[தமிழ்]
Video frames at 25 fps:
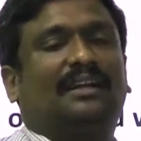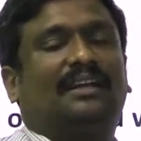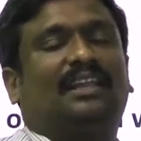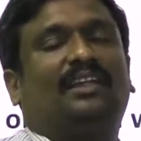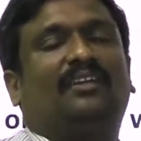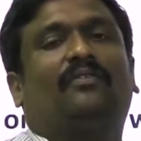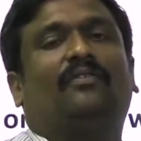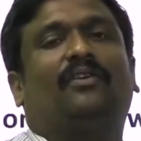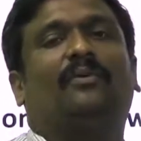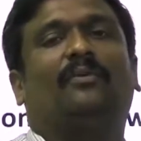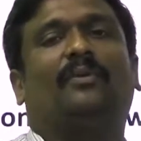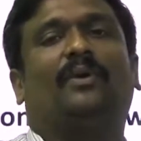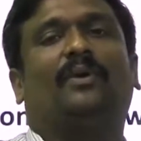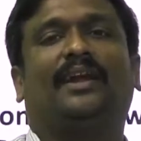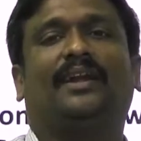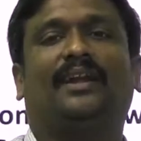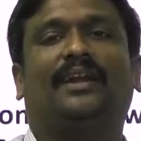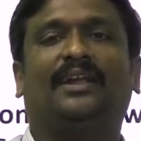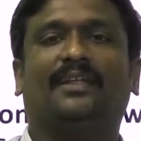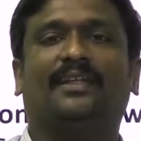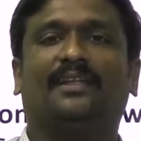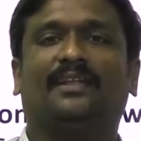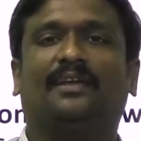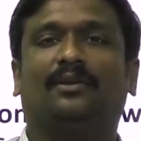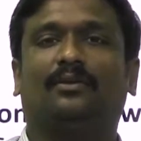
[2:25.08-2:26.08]
டிஃபார்ம்
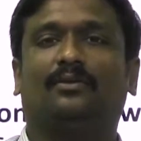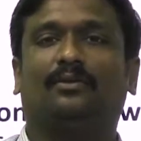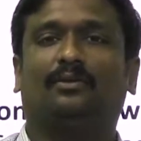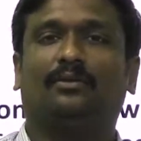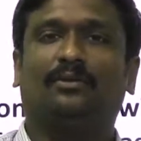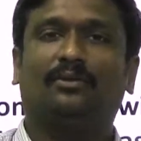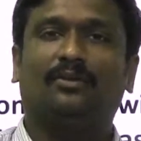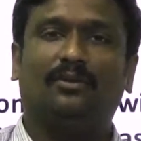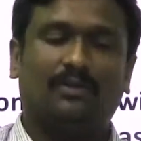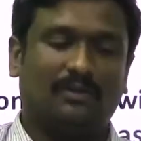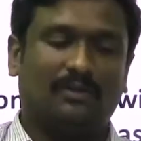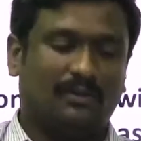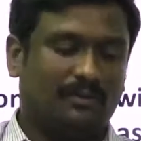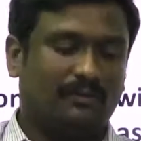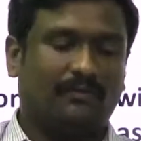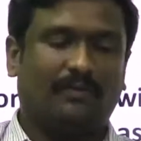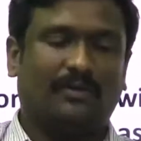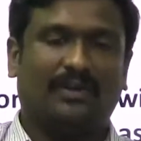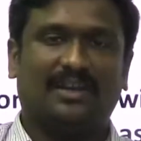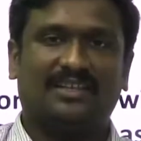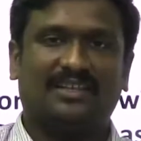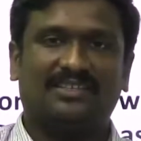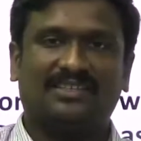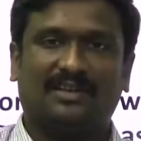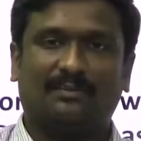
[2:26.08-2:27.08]
ஆகிட்டே தான் இருக்கும்
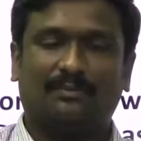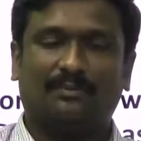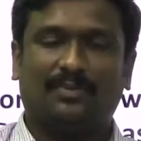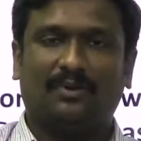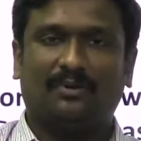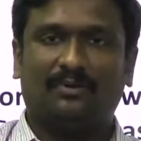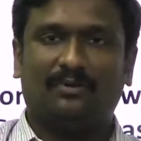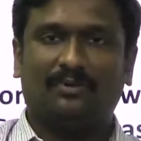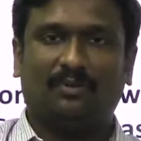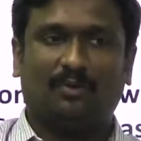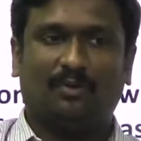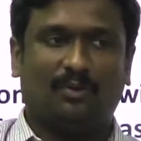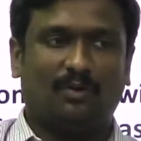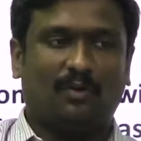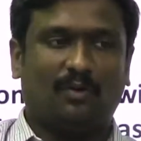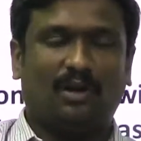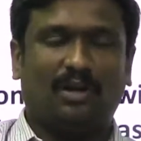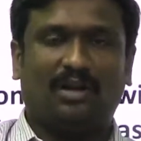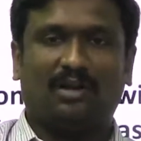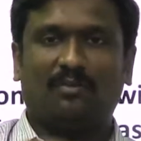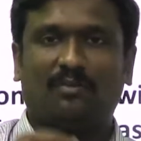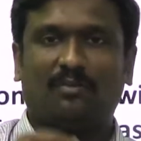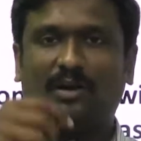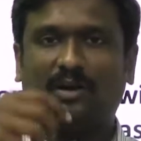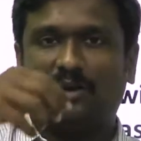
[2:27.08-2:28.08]
ஃபார் எக்ஸாம்பிள் வந்து ஒரு
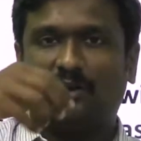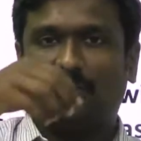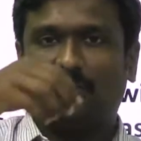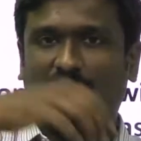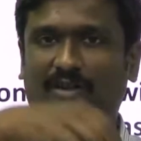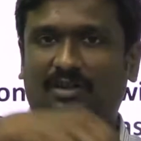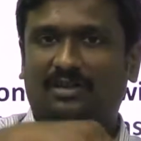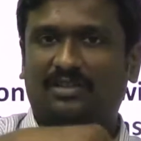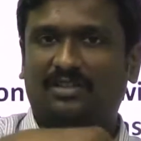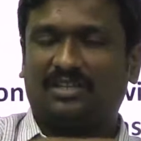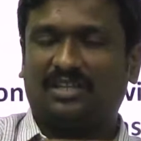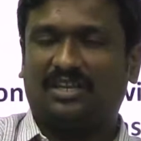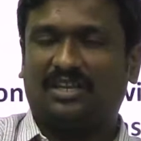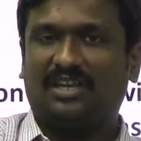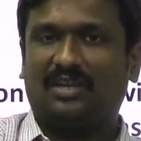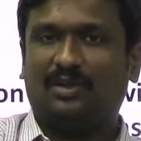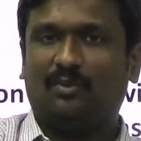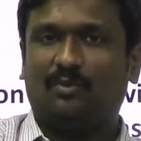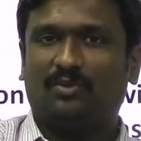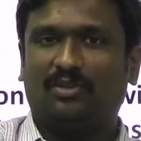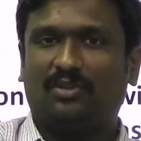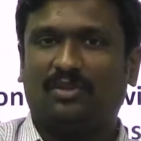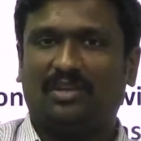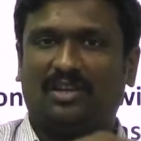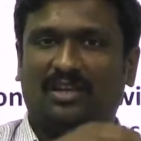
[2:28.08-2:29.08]
வாட்டர் பாட்டிலுக்குள்ளே வந்து தண்ணியை
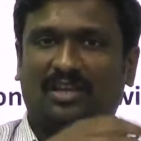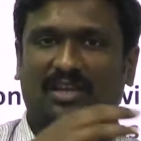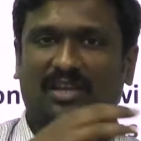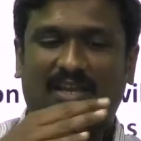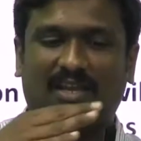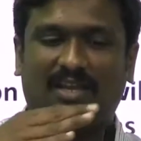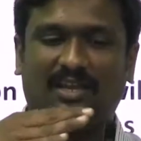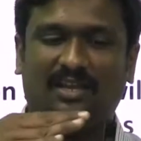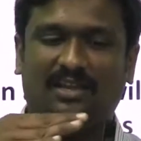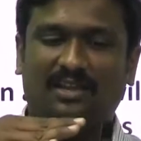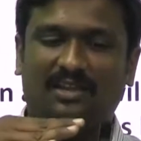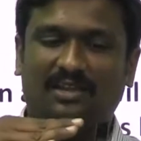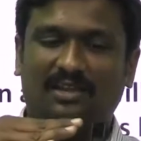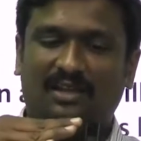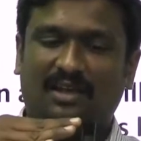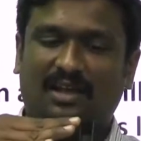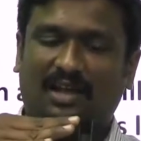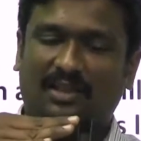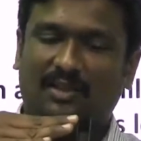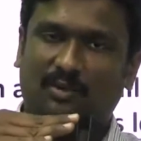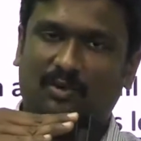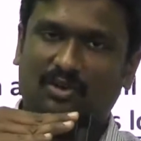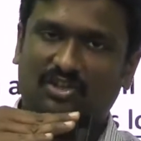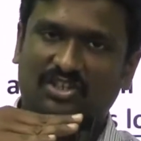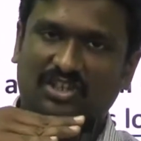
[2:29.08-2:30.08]
ஊற்றிருக்கீங்க
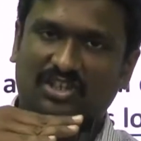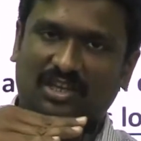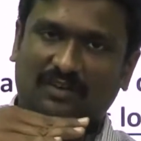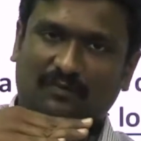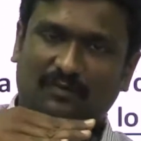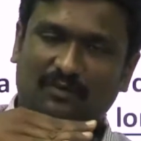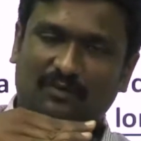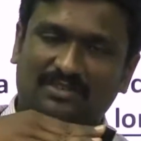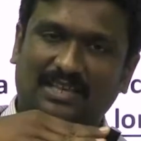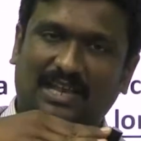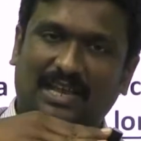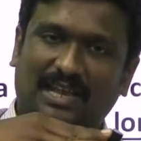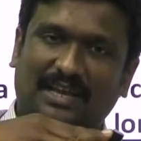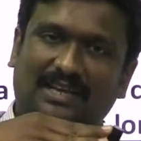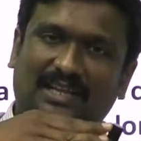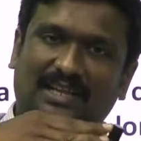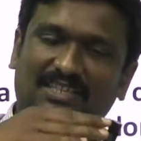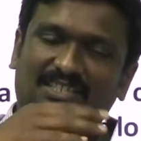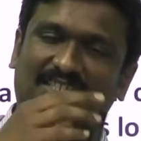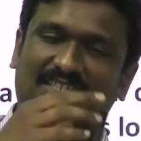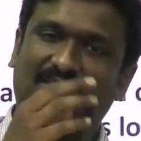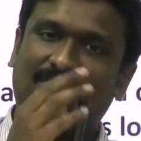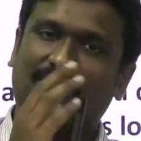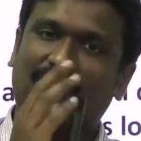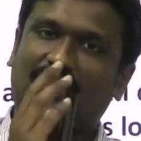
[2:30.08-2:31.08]
அது ஒரு ஷேர் ஃபோர்ஸ் ஆக்ட்
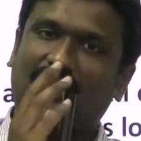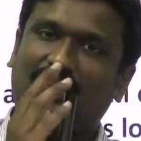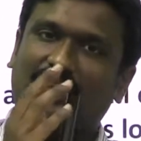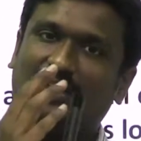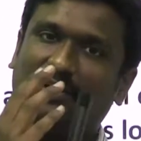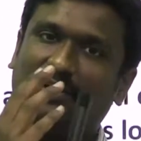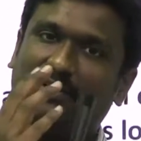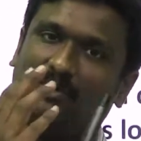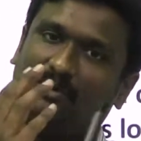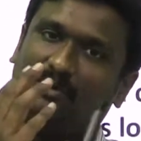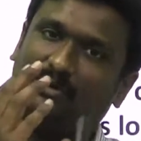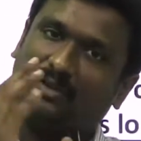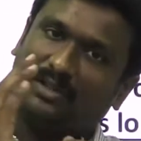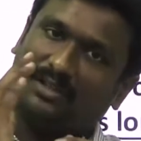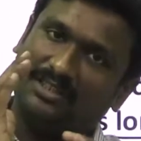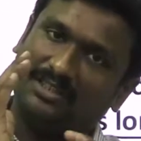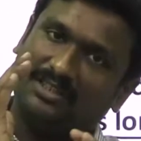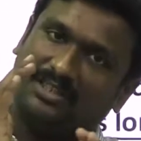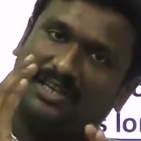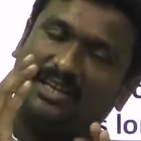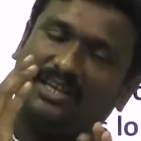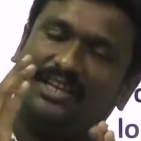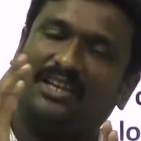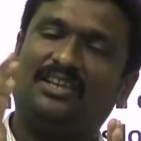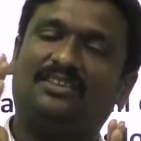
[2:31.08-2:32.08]
ஆச்சு அப்படின்னா என்ன ஆகும் அந்த
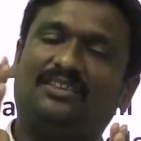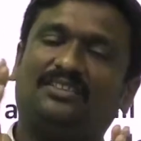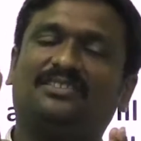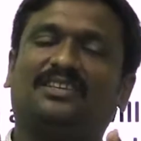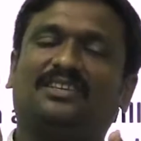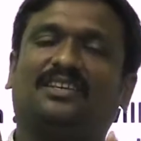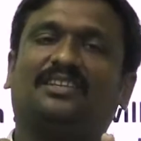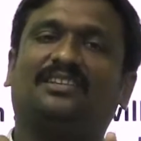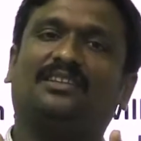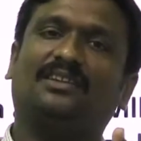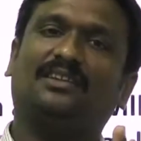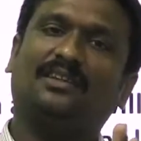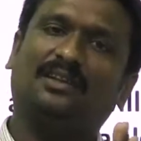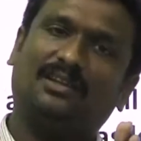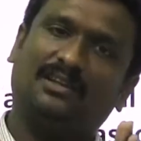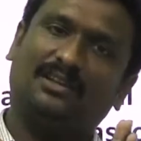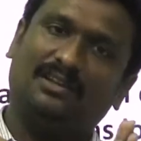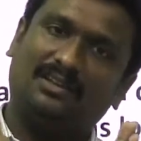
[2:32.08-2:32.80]
தண்ணியும் சேர்ந்து